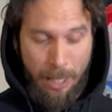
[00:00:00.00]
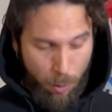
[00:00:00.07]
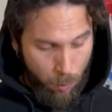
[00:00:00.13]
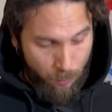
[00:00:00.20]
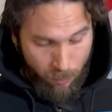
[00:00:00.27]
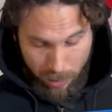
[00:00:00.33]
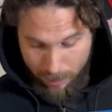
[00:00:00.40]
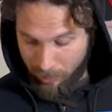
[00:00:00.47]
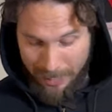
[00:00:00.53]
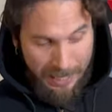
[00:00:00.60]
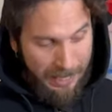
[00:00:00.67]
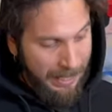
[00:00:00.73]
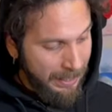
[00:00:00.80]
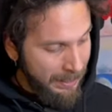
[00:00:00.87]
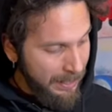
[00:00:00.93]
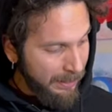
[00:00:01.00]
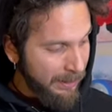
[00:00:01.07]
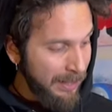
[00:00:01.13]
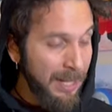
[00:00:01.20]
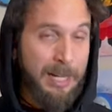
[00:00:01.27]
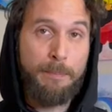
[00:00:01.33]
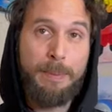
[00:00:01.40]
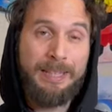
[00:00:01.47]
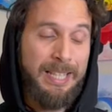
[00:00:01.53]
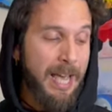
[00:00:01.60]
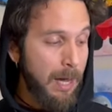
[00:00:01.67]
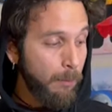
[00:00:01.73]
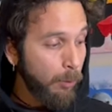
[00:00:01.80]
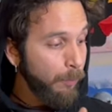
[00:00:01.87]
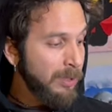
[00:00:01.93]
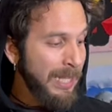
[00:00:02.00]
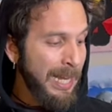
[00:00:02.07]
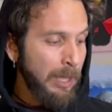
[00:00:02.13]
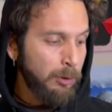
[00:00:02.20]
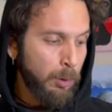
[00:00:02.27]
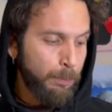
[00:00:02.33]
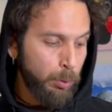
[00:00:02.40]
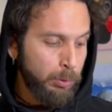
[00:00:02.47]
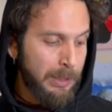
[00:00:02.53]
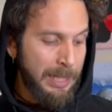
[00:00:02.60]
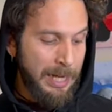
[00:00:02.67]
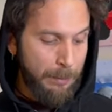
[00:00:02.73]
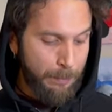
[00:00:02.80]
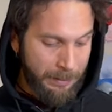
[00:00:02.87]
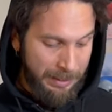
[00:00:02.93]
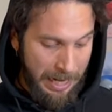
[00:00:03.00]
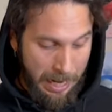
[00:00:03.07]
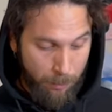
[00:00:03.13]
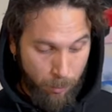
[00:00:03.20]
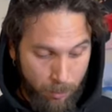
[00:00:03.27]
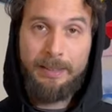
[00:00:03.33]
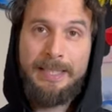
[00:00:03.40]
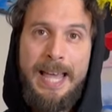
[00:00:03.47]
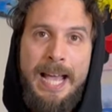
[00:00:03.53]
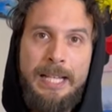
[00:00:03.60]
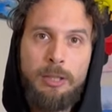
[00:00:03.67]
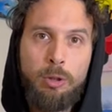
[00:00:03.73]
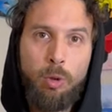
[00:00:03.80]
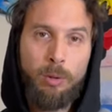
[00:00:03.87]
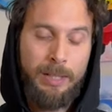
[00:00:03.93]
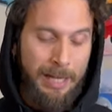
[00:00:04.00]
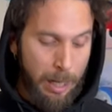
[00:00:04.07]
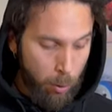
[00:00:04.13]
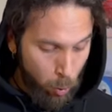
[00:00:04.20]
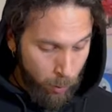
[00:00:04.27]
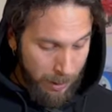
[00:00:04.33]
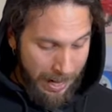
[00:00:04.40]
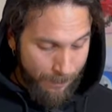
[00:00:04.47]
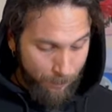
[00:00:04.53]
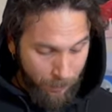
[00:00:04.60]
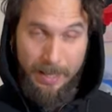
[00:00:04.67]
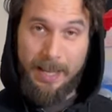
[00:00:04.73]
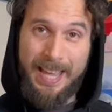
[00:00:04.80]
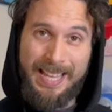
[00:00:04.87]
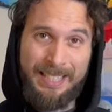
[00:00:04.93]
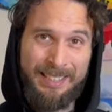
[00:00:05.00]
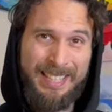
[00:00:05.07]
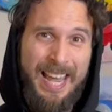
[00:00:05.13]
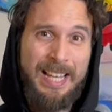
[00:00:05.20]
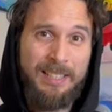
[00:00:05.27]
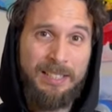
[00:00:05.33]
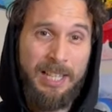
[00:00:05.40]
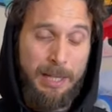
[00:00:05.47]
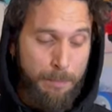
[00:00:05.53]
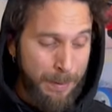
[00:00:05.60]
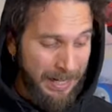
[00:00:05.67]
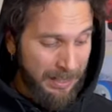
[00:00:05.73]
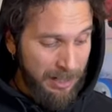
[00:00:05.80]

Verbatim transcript: nuvole, stelle cadenti le ripetiamo, stelle a punte le ripetiamo Texture della luna, stencil per i